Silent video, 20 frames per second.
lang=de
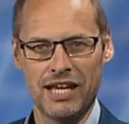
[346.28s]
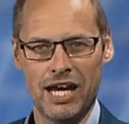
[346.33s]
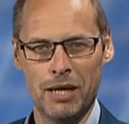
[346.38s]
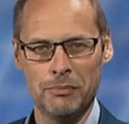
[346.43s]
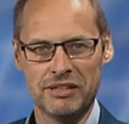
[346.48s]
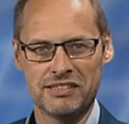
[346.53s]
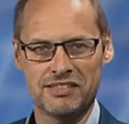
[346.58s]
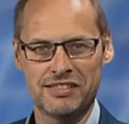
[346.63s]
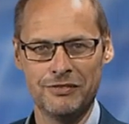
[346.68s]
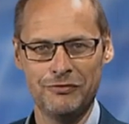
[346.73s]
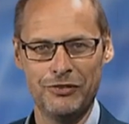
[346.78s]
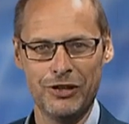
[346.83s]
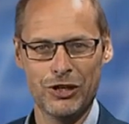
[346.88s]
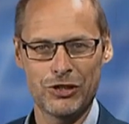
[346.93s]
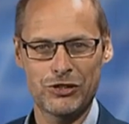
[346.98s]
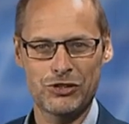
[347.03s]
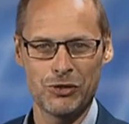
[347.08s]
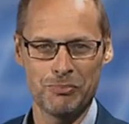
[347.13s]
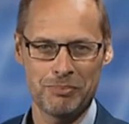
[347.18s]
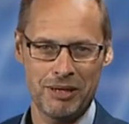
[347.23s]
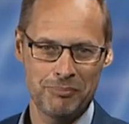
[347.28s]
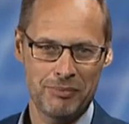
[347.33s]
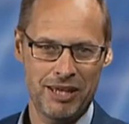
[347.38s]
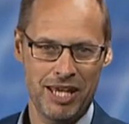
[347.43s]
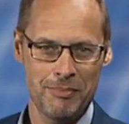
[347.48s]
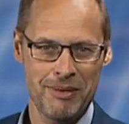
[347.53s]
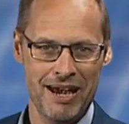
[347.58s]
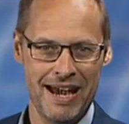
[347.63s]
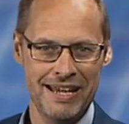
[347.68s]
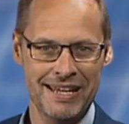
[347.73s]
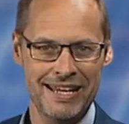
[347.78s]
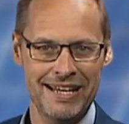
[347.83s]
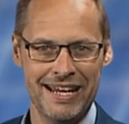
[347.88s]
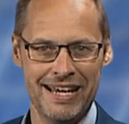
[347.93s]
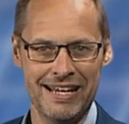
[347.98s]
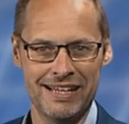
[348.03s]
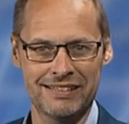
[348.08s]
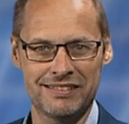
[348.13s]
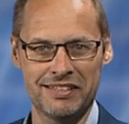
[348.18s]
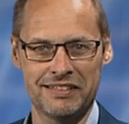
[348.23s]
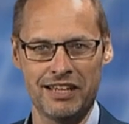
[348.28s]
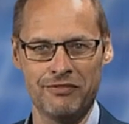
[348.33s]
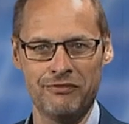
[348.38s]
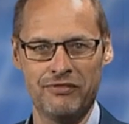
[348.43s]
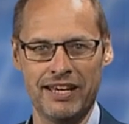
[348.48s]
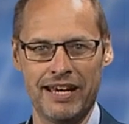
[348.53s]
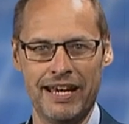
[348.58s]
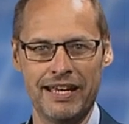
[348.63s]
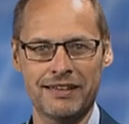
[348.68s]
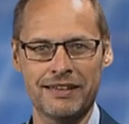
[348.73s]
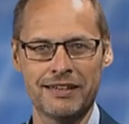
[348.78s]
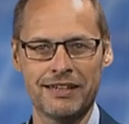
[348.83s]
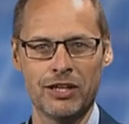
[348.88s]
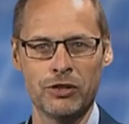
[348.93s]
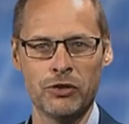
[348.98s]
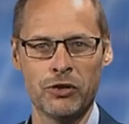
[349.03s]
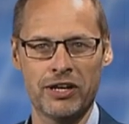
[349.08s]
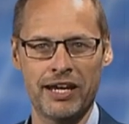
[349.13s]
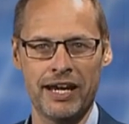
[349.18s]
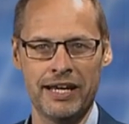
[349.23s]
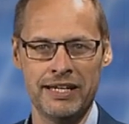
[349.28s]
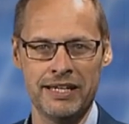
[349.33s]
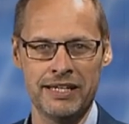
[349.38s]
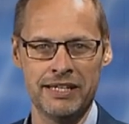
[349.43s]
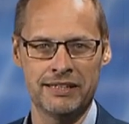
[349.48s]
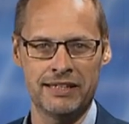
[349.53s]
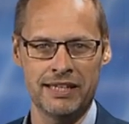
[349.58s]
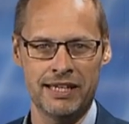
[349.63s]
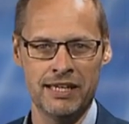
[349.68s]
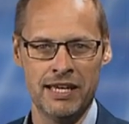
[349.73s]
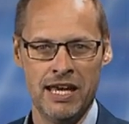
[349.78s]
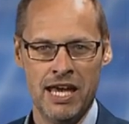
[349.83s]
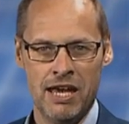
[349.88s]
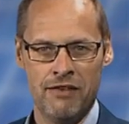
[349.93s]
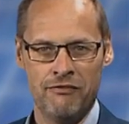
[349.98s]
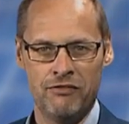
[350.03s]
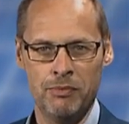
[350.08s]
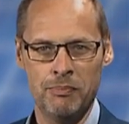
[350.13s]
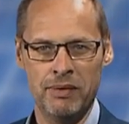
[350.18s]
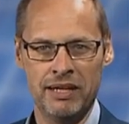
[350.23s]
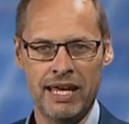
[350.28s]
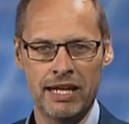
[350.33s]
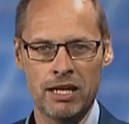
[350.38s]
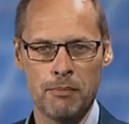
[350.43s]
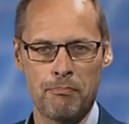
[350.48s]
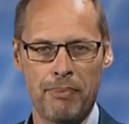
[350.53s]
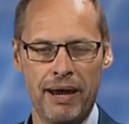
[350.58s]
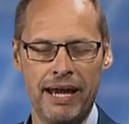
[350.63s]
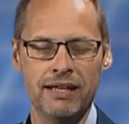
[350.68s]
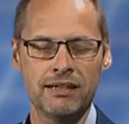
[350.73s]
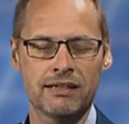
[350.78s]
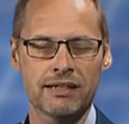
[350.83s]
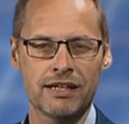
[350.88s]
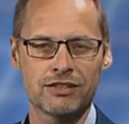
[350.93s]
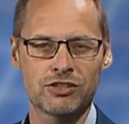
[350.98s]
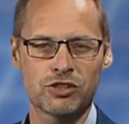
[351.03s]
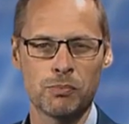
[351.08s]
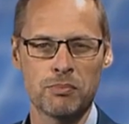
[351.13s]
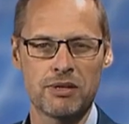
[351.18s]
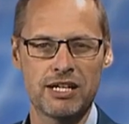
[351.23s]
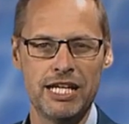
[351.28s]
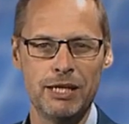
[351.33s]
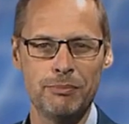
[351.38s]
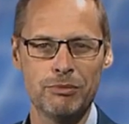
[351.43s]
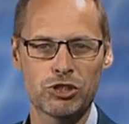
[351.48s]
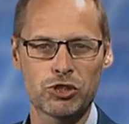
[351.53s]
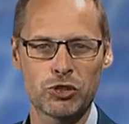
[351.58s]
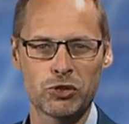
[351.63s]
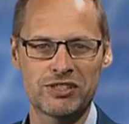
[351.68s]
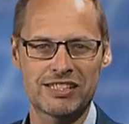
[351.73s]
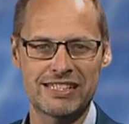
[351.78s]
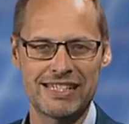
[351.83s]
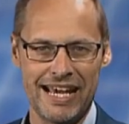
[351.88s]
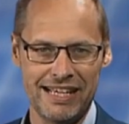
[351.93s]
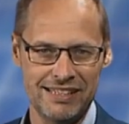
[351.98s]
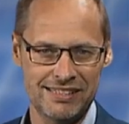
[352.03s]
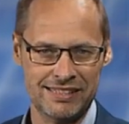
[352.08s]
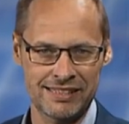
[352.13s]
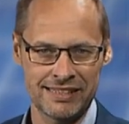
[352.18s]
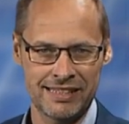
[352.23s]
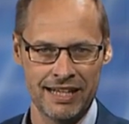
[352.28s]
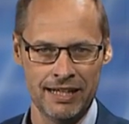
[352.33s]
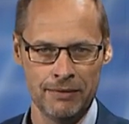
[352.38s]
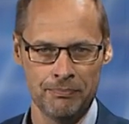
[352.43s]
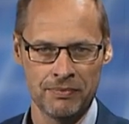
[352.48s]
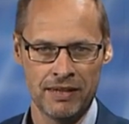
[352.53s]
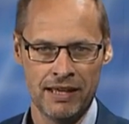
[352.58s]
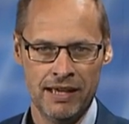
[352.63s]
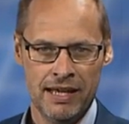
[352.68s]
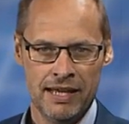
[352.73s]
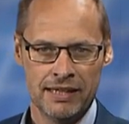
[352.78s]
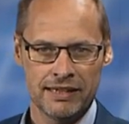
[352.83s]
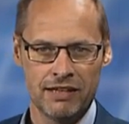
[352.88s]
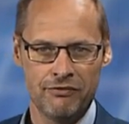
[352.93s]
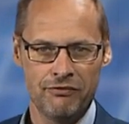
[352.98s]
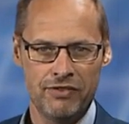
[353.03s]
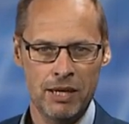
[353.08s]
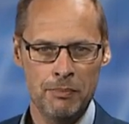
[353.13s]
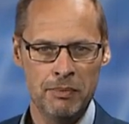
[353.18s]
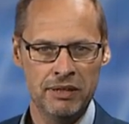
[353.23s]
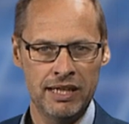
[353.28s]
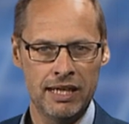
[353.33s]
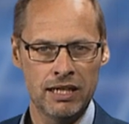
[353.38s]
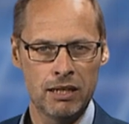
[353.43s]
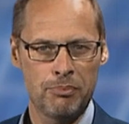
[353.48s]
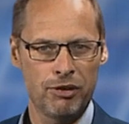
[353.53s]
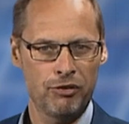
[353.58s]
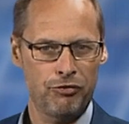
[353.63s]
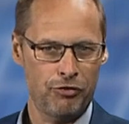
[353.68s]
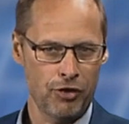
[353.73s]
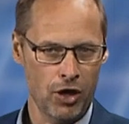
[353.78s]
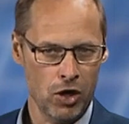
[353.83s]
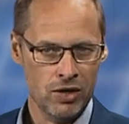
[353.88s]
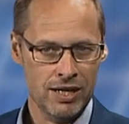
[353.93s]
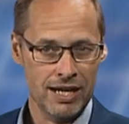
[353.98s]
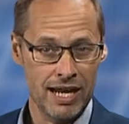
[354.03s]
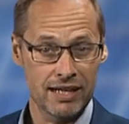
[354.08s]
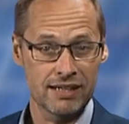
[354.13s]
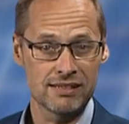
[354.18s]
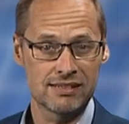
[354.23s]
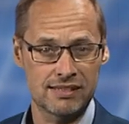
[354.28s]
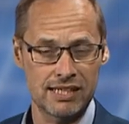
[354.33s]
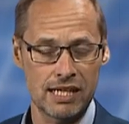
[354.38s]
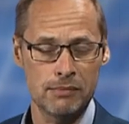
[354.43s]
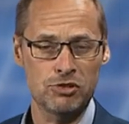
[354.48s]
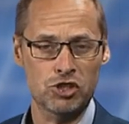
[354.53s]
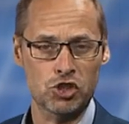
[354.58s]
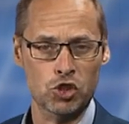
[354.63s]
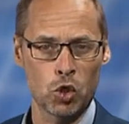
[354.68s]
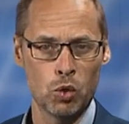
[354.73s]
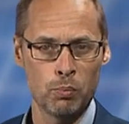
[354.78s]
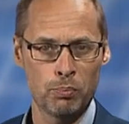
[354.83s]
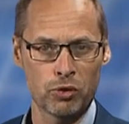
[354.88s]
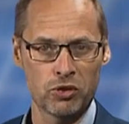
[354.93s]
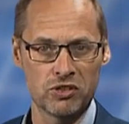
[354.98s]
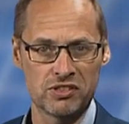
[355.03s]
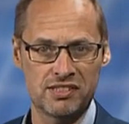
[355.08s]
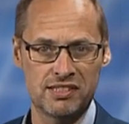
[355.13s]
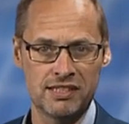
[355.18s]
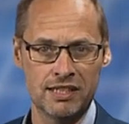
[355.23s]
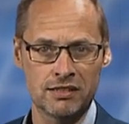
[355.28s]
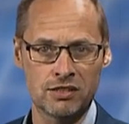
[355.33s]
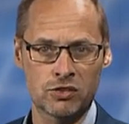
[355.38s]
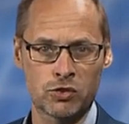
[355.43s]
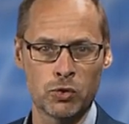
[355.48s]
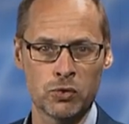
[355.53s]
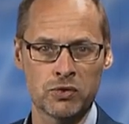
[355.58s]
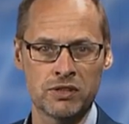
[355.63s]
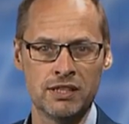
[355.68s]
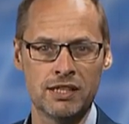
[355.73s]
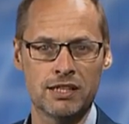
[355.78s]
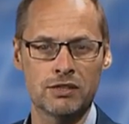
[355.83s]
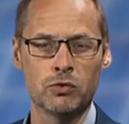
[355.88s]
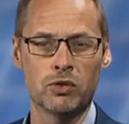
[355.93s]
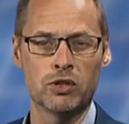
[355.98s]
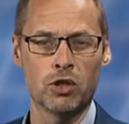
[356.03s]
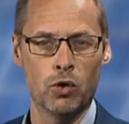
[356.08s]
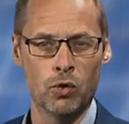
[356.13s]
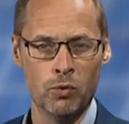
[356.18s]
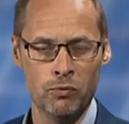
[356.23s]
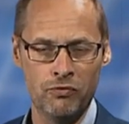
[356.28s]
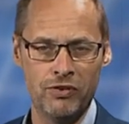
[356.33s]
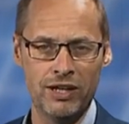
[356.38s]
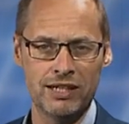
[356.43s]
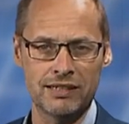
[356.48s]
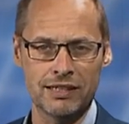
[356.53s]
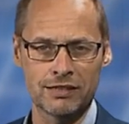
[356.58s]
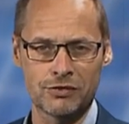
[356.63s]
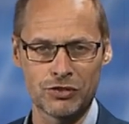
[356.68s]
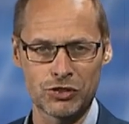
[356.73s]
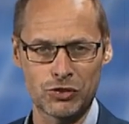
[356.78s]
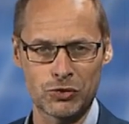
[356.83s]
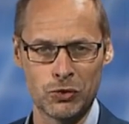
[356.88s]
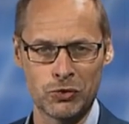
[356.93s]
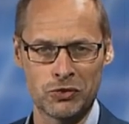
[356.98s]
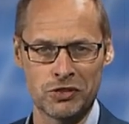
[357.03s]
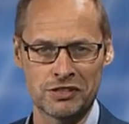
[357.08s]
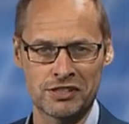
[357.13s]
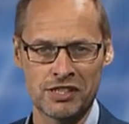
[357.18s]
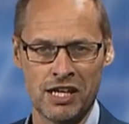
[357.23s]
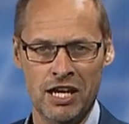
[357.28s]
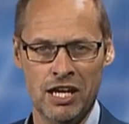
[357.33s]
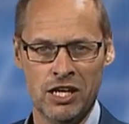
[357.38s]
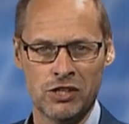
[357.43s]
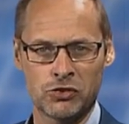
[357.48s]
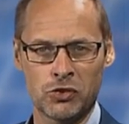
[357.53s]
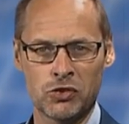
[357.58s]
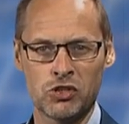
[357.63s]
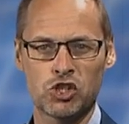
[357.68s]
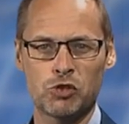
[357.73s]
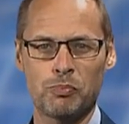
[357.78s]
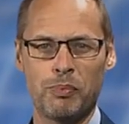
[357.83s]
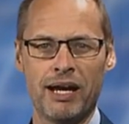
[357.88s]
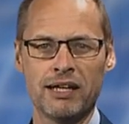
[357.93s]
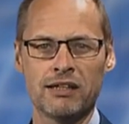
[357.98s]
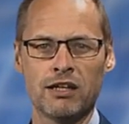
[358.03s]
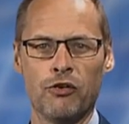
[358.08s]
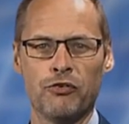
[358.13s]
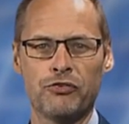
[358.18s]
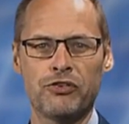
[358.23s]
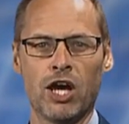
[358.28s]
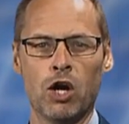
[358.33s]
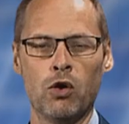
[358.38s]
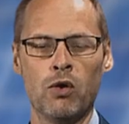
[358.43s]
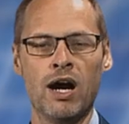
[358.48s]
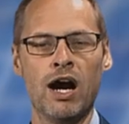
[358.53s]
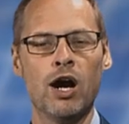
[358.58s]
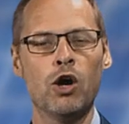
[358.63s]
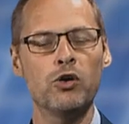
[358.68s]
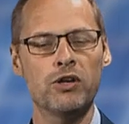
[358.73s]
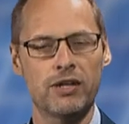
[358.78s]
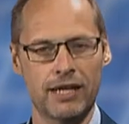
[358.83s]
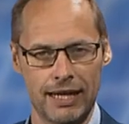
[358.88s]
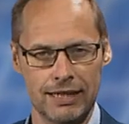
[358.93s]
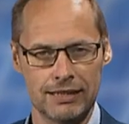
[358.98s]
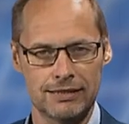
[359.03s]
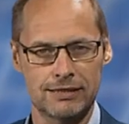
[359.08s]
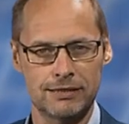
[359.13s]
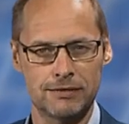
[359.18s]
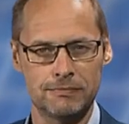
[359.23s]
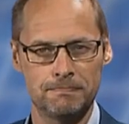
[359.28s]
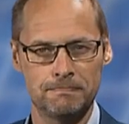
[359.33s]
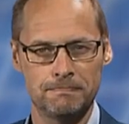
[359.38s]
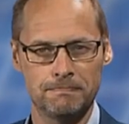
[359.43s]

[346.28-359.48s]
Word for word: damit sind wir auch schon beim Thema angelangt, denn wir hätten da noch eine Idee, wie man einen Beitrag zum Klimaschutz leisten kann. Denn wer mit einer PV-Anlage selbst Strom produziert, tut nicht nur der Umwelt etwas Gutes, sondern spart auf Dauer auch Geld.